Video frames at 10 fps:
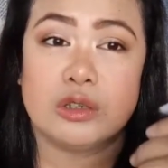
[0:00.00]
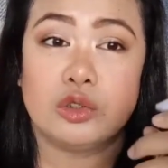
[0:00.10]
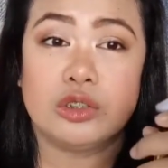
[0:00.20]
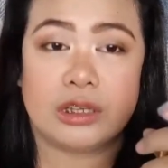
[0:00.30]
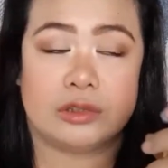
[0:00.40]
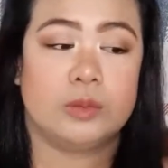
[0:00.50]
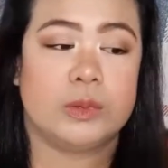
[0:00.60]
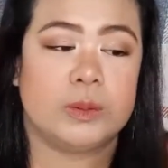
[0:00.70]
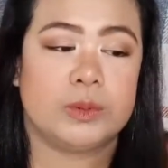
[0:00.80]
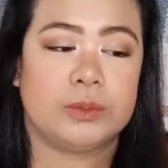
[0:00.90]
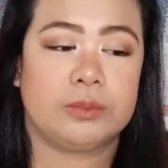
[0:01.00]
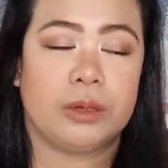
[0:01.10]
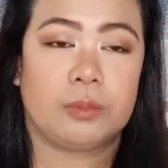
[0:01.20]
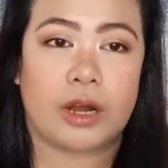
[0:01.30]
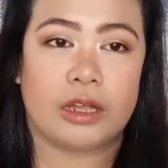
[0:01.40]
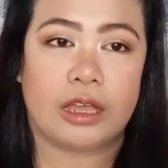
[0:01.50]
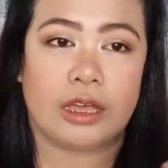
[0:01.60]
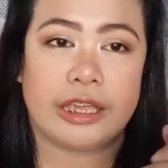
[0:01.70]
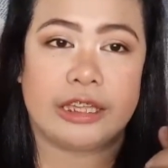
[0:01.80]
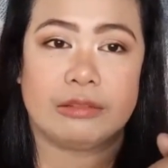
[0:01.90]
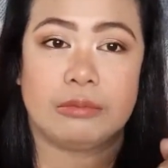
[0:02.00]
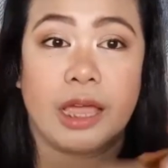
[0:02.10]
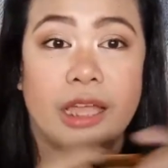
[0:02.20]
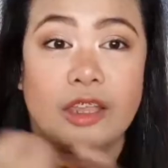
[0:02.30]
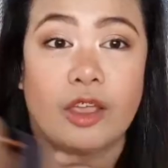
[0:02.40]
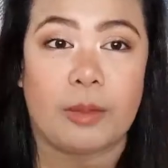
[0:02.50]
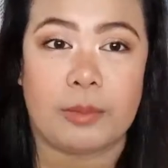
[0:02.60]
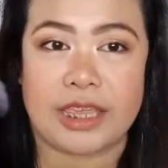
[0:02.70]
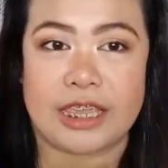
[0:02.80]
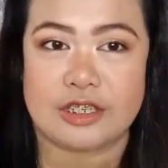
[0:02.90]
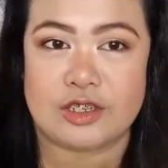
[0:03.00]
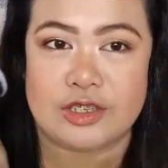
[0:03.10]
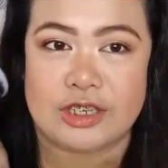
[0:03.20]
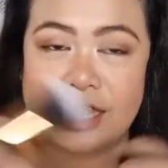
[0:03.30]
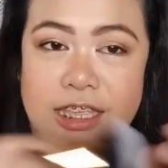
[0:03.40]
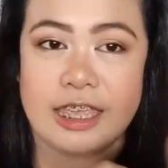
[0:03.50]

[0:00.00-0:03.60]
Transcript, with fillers: yun nga, sumisip-sip ng product and maganda yung application niya.